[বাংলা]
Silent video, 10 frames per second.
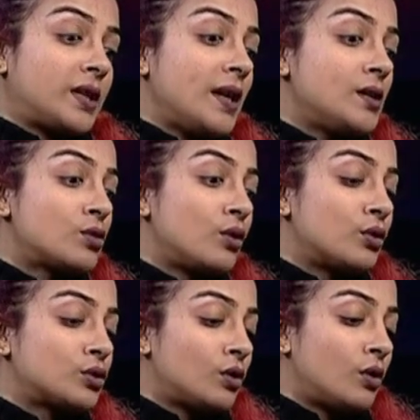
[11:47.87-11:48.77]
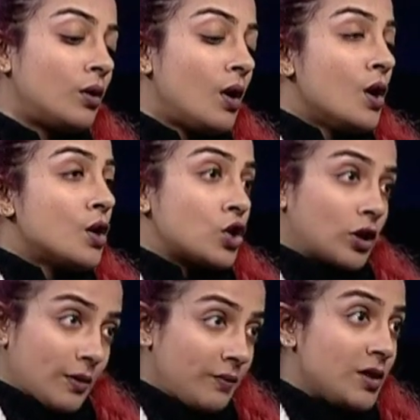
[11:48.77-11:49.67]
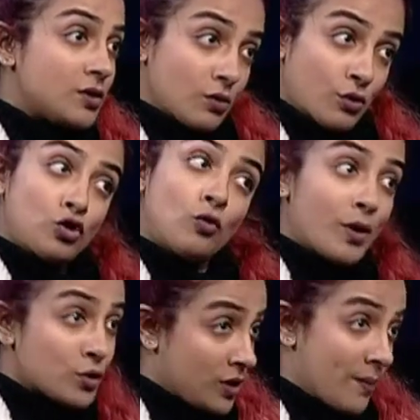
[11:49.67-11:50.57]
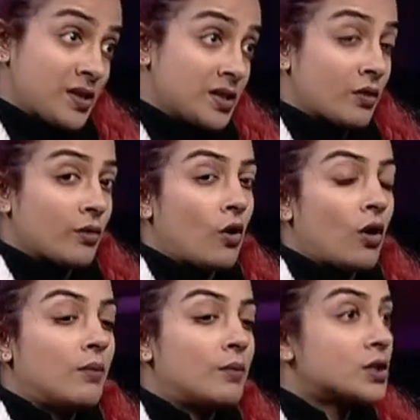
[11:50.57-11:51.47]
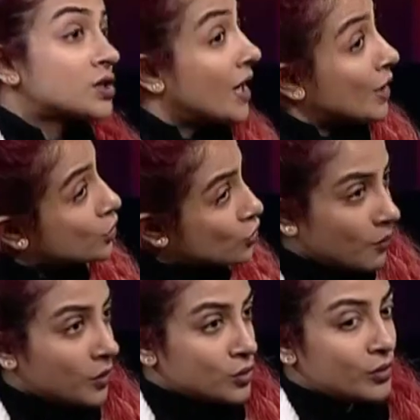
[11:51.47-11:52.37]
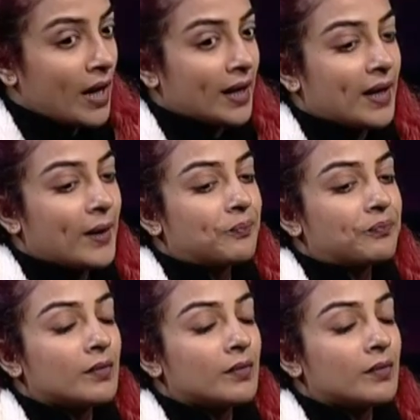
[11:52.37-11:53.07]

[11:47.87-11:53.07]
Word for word: সেই ষোলোশো শতাব্দীর ওই সময় যদি আমরা চিন্তা করি অলমোস্ট চারশো বছর আগে